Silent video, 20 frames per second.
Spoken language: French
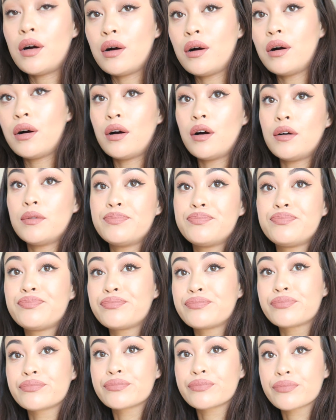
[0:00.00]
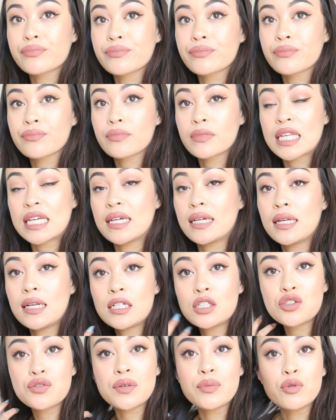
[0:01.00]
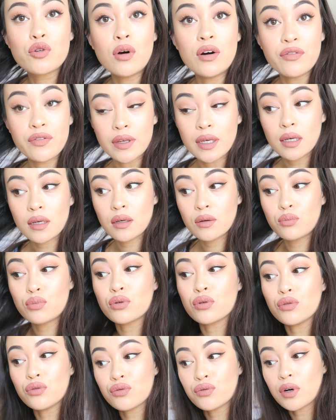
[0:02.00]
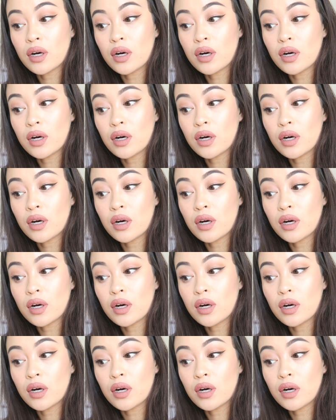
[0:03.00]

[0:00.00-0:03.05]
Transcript: et là je vais me coiffer pour une